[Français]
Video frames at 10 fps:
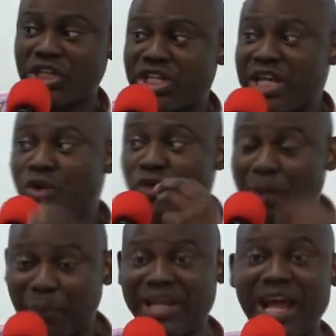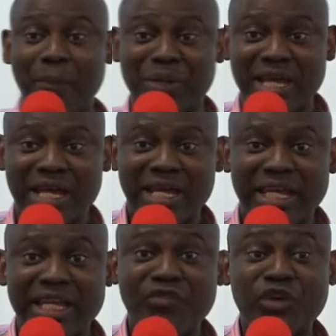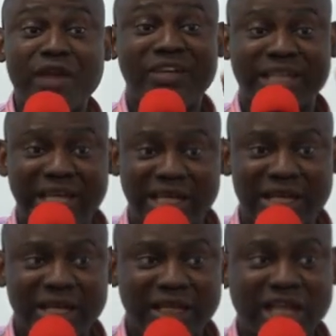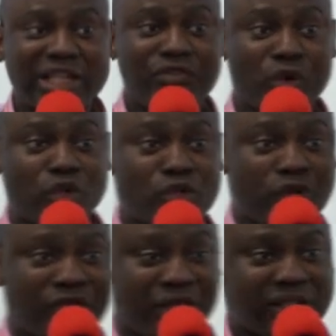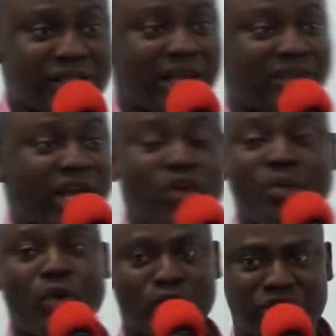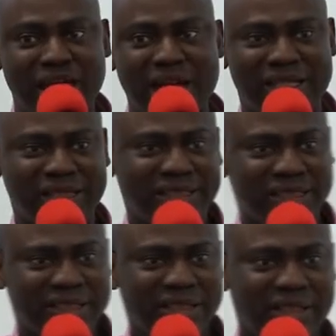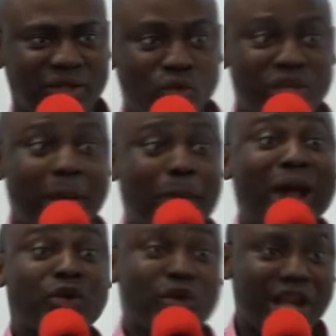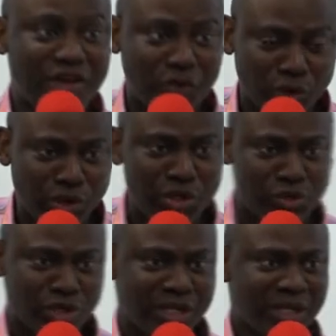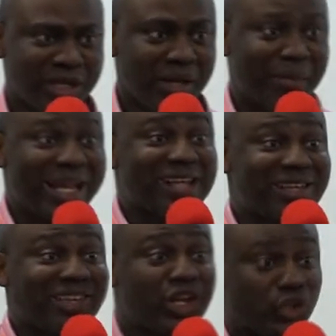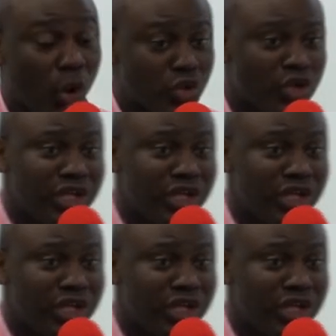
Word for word: Jésus nous apprenait à prier, il dit, vous devez dire que ta volonté soit faite sur la terre comme au ciel. Nous dépendons de la volonté de Dieu. Mais dans certaines choses,